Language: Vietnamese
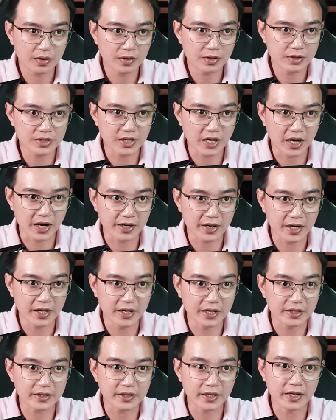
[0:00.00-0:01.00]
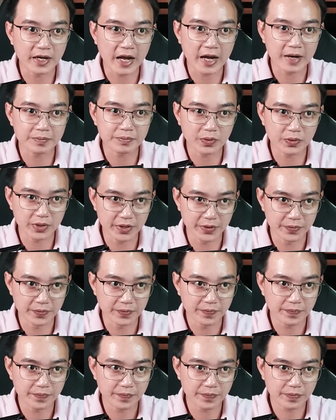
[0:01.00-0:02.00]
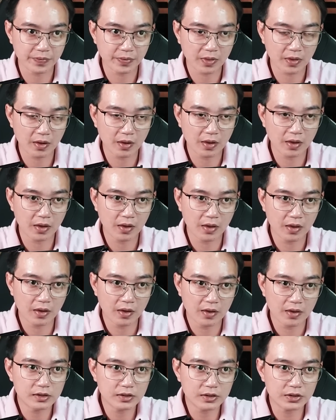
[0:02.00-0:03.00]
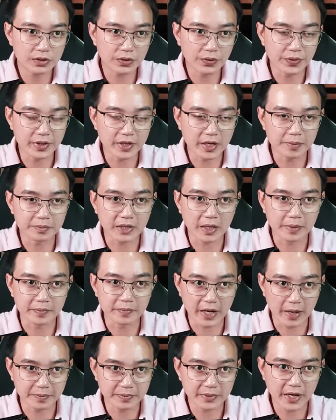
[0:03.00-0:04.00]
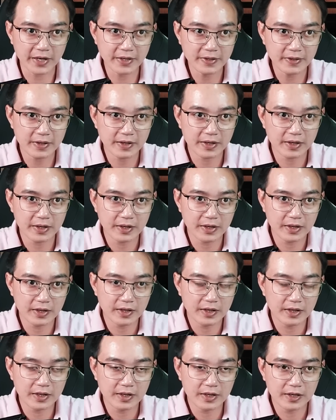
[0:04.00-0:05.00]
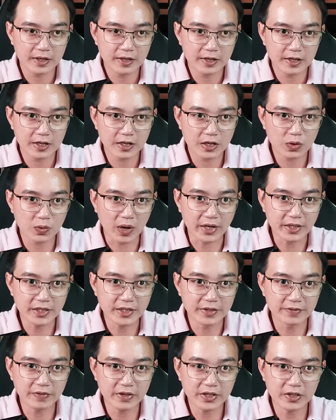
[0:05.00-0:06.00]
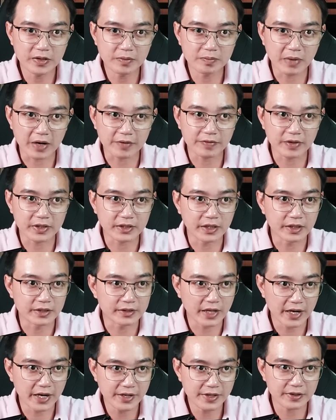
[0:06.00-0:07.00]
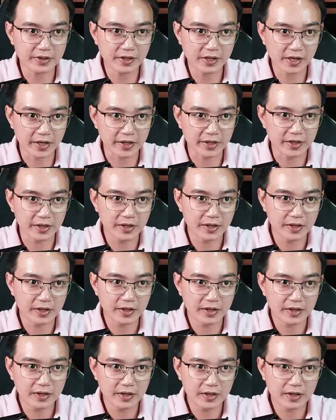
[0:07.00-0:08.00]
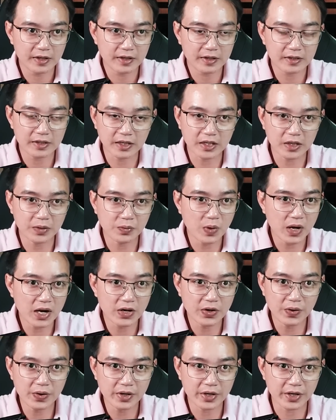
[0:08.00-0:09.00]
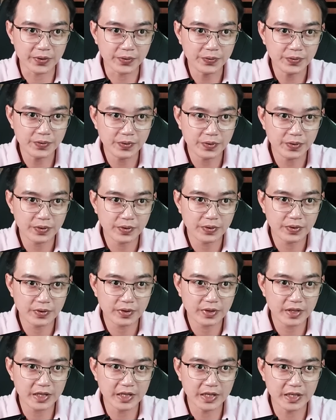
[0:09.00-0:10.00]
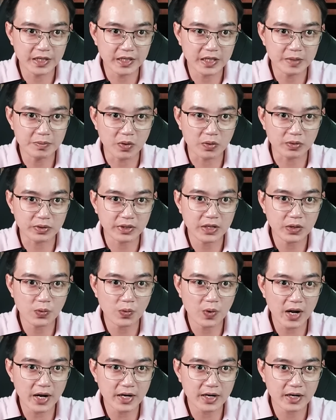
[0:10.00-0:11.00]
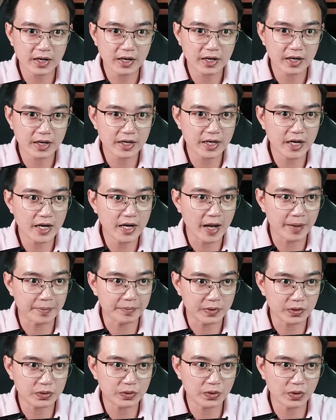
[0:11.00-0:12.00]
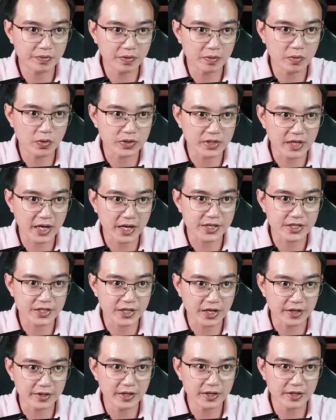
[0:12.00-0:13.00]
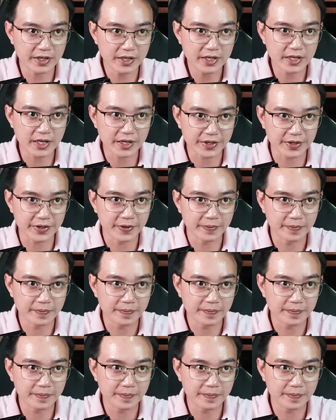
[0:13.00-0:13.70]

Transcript: Ra đây là thầy lang Bôn Liêu. Tôi âm thầm cảm thán. Quả nhiên với gương mặt và thần thái như thế này, thật không quá khó hiểu khi chỉ một tiếng quát đã làm cho tôi và Boran sợ đến điếng cả người.